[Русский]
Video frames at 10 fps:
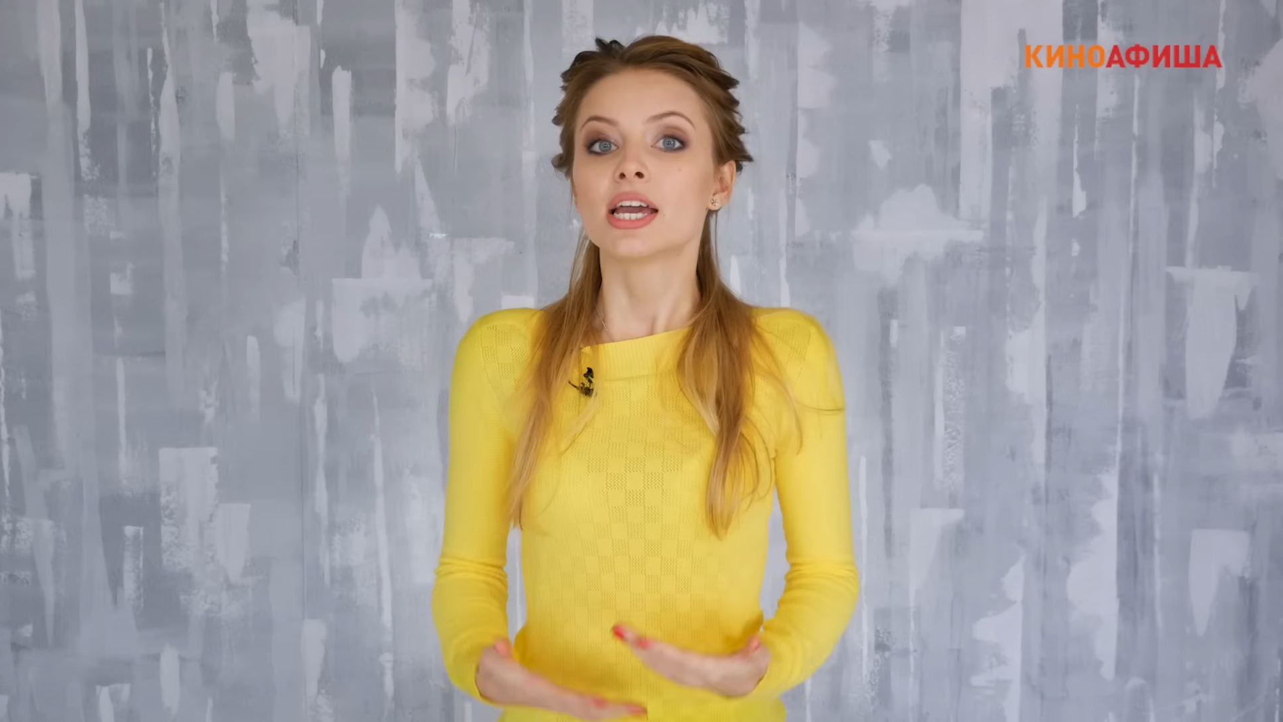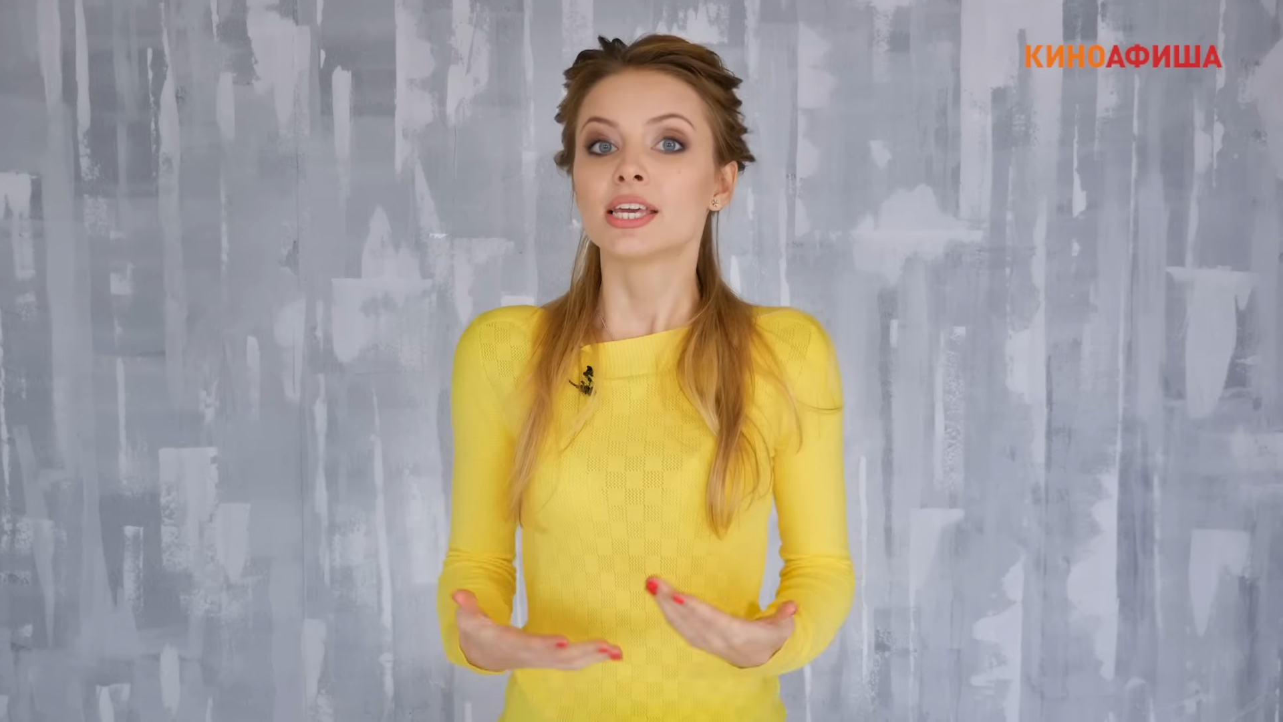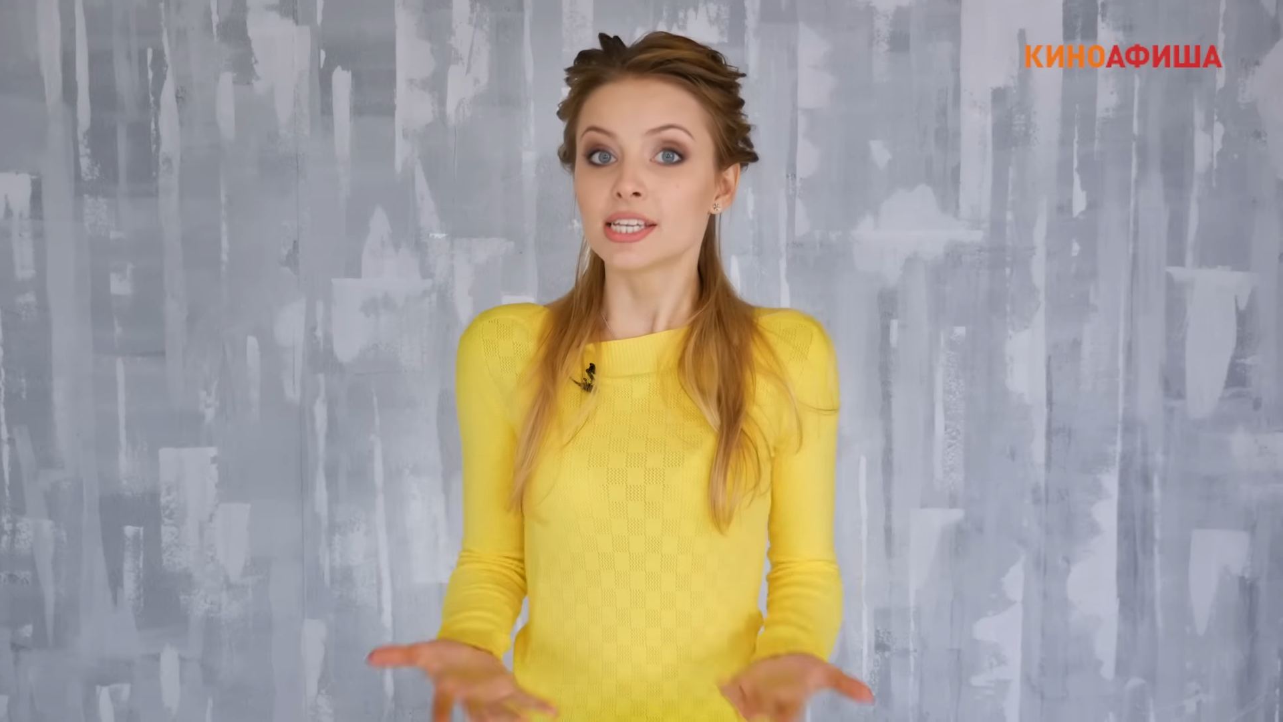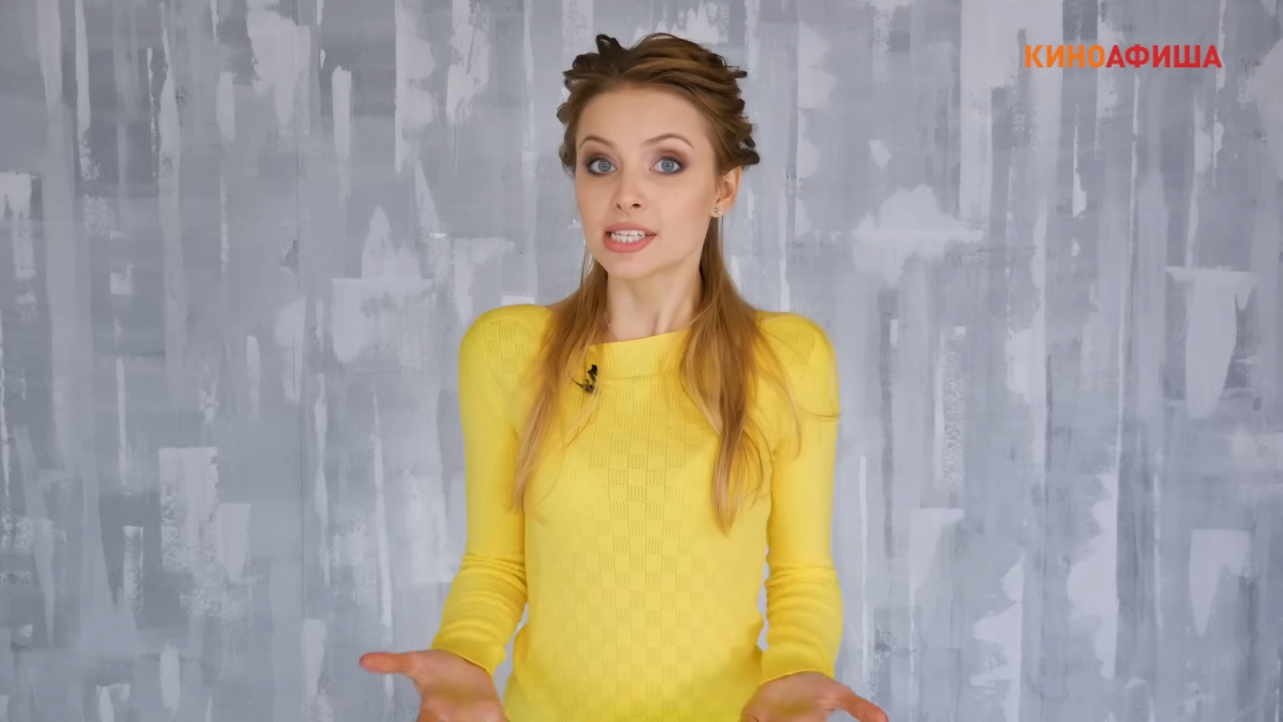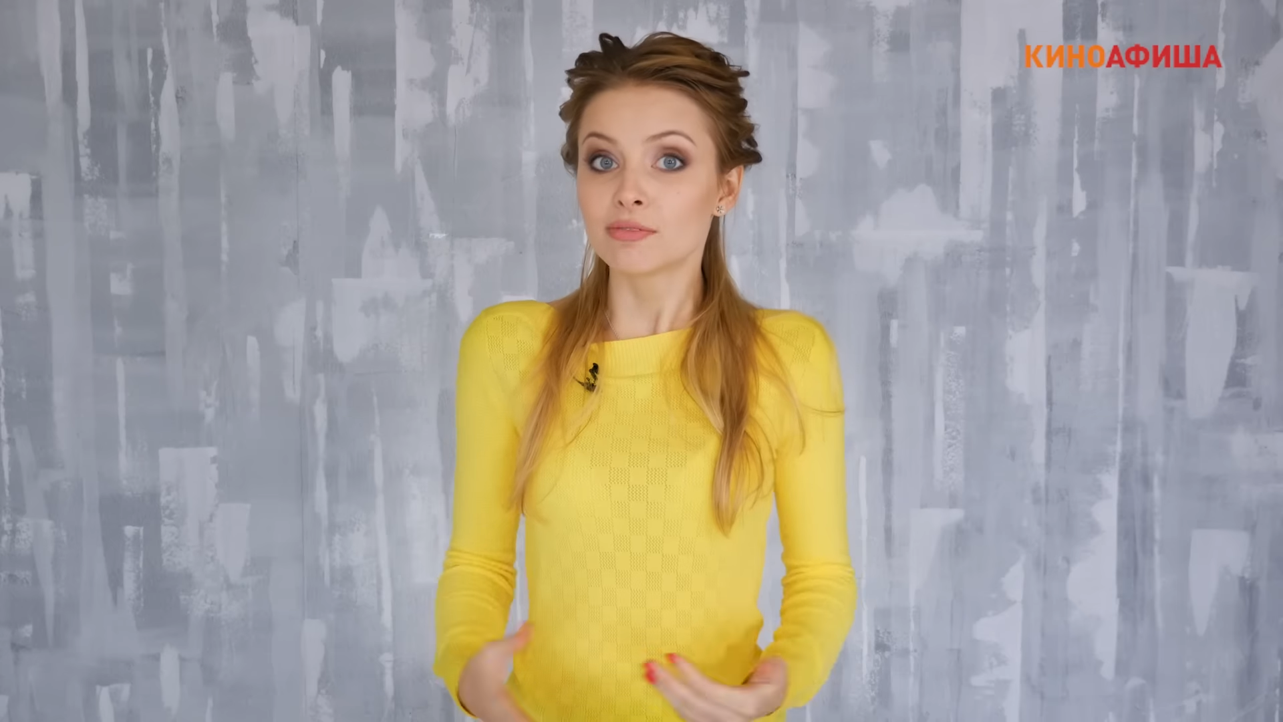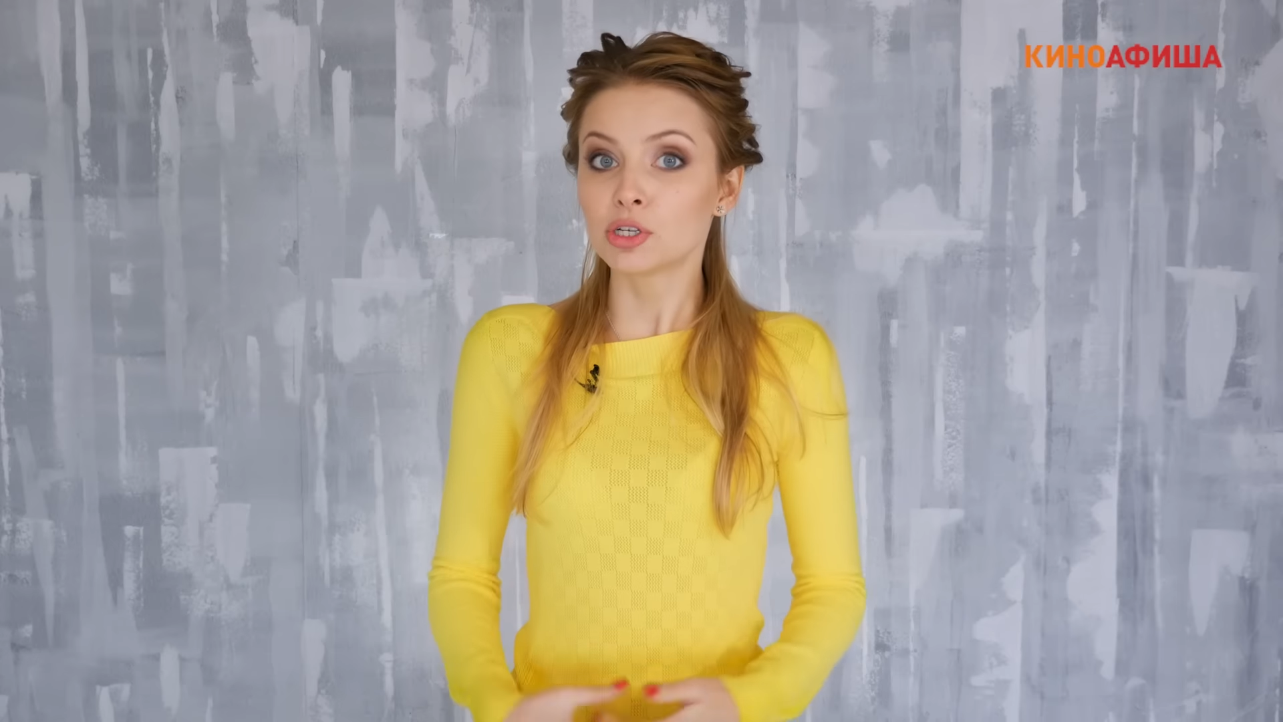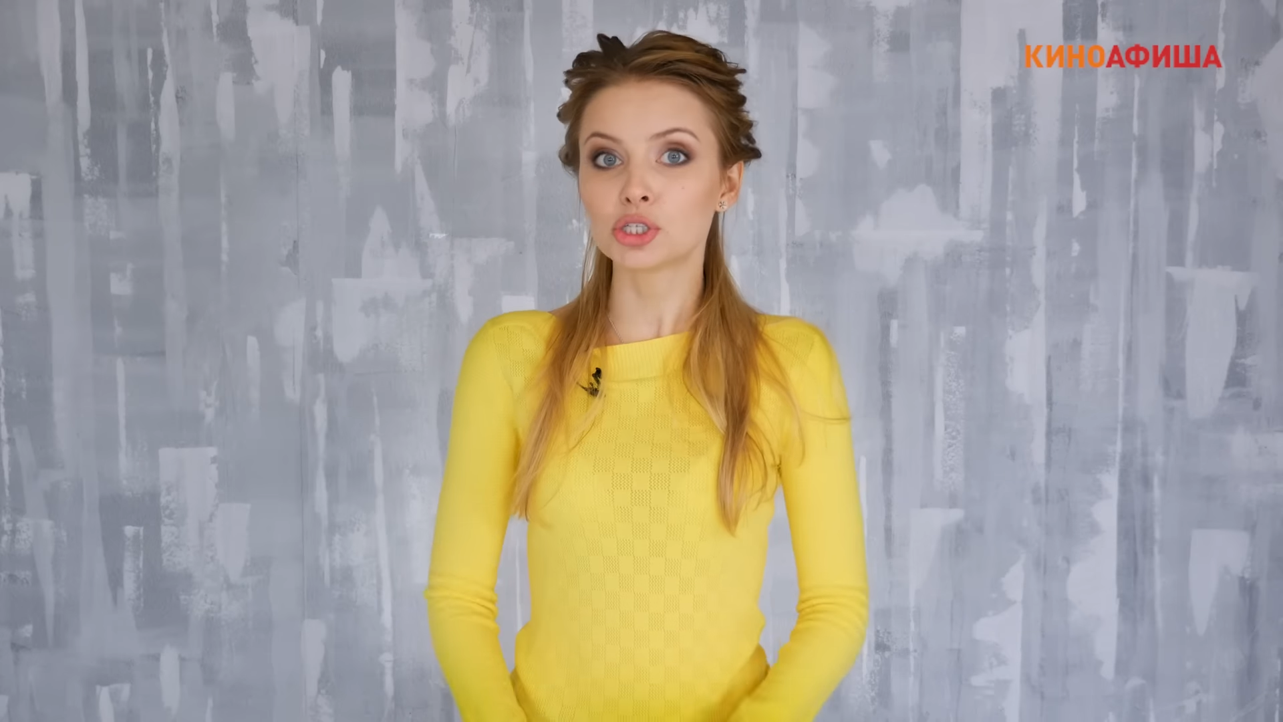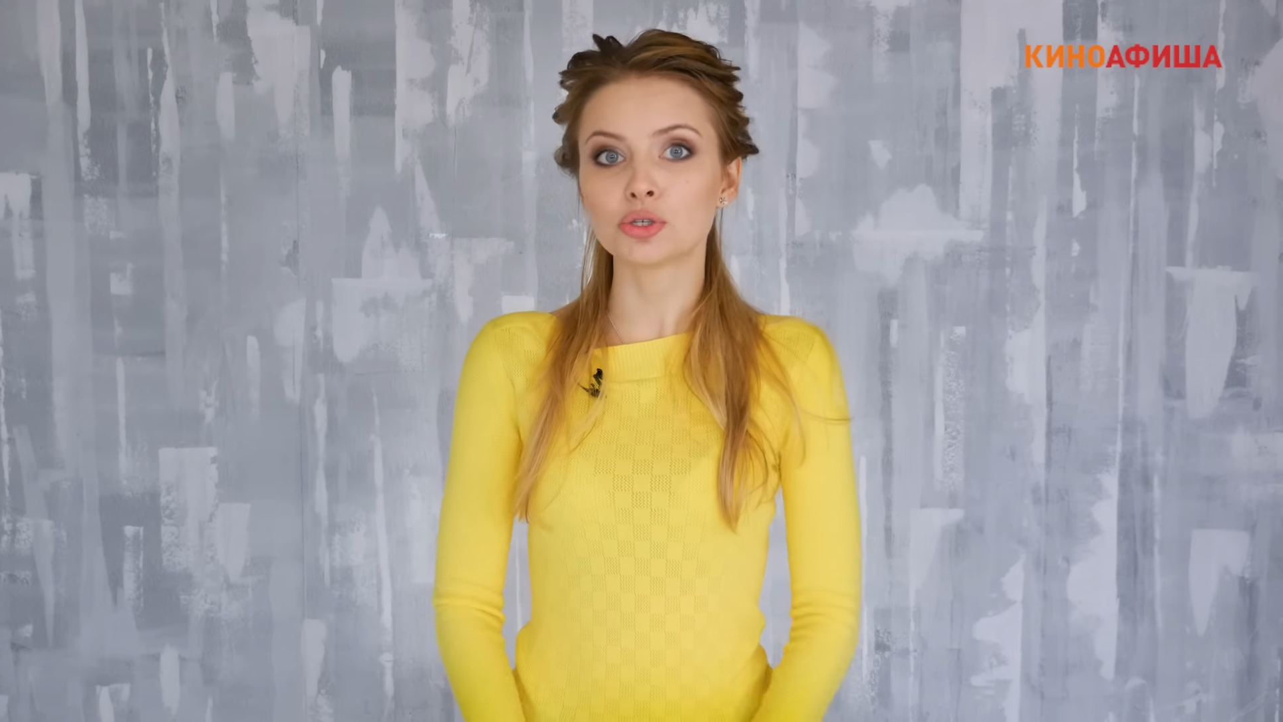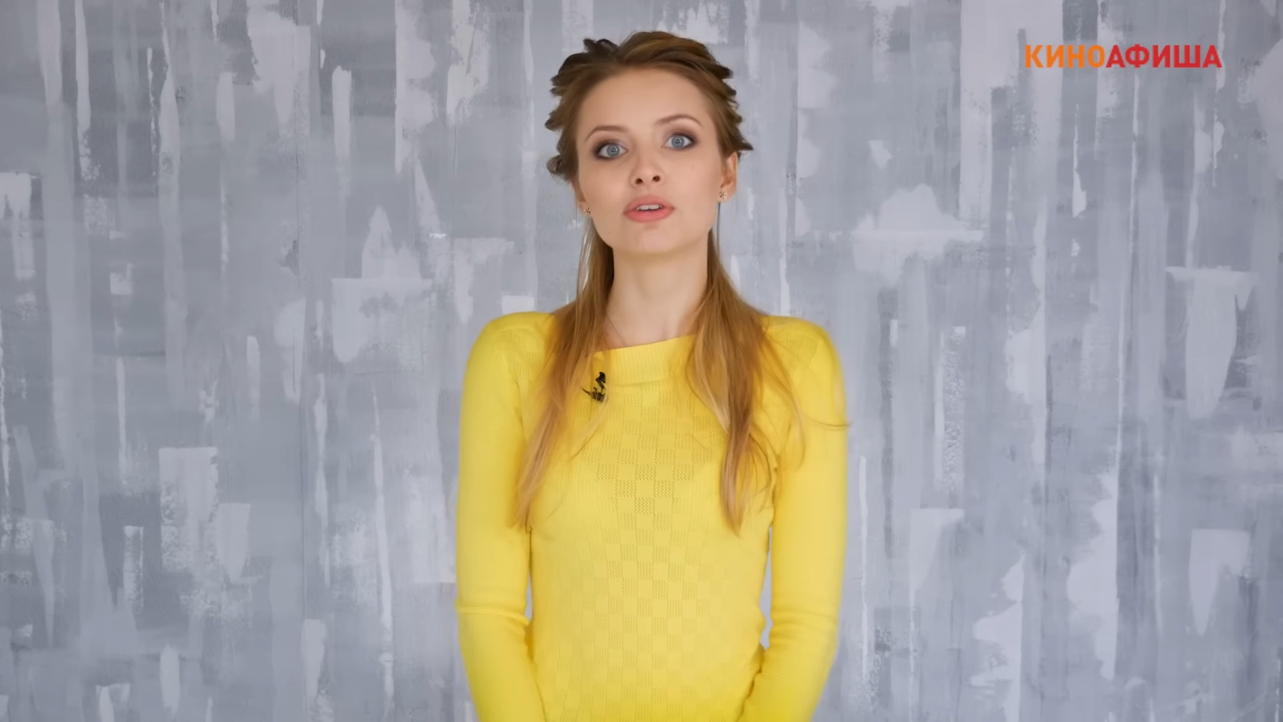Если вы еще